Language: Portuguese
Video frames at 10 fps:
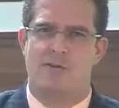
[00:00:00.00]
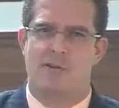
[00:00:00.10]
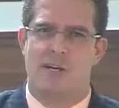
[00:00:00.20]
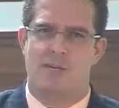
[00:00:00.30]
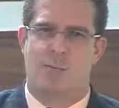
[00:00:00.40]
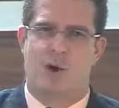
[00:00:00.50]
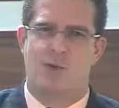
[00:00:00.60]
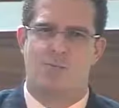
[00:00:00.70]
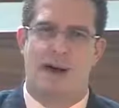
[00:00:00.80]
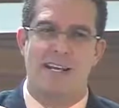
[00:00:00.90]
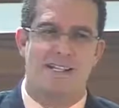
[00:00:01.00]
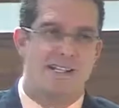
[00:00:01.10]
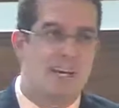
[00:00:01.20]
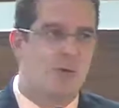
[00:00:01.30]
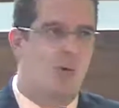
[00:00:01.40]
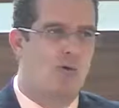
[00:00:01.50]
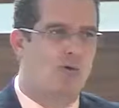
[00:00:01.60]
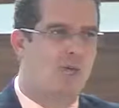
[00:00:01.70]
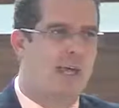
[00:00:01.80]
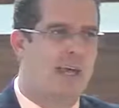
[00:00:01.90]
do transporte parecido com o
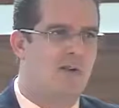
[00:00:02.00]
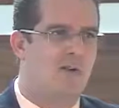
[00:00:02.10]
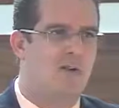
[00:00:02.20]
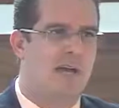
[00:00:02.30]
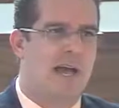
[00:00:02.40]
de Vinhedo,